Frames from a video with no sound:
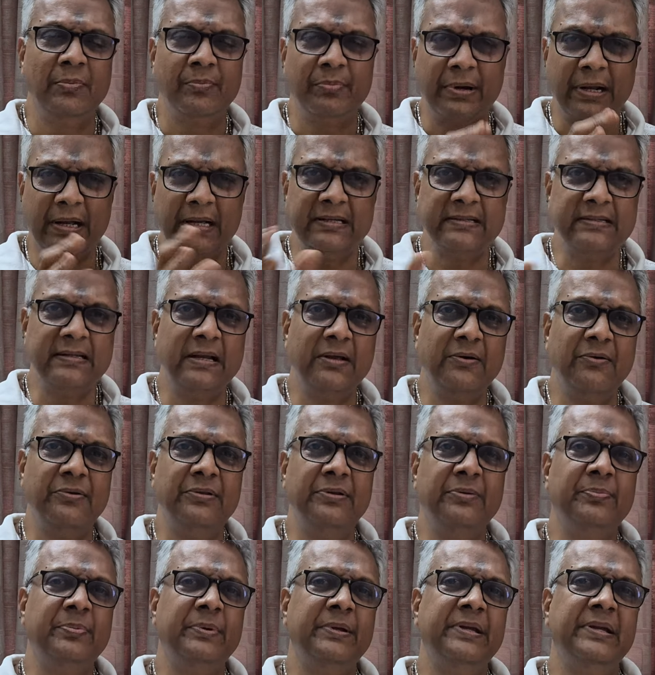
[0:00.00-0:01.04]
ப்ரைஸில்
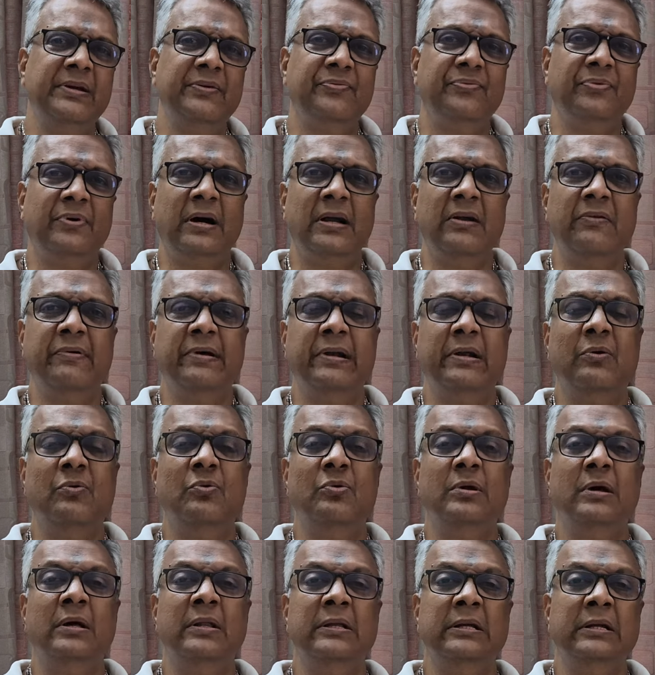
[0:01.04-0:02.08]
வந்து பெரிய ஃபால்
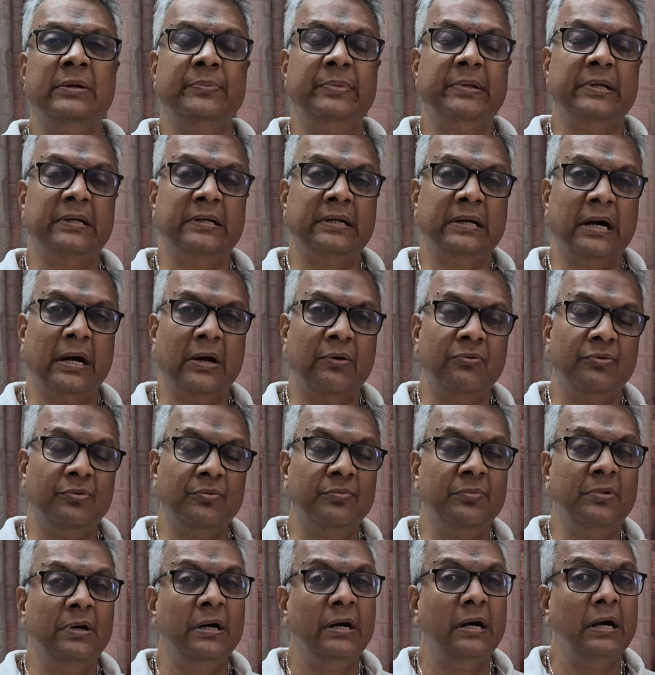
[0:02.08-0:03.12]
வரக்கூடாது என்பதற்காகவும்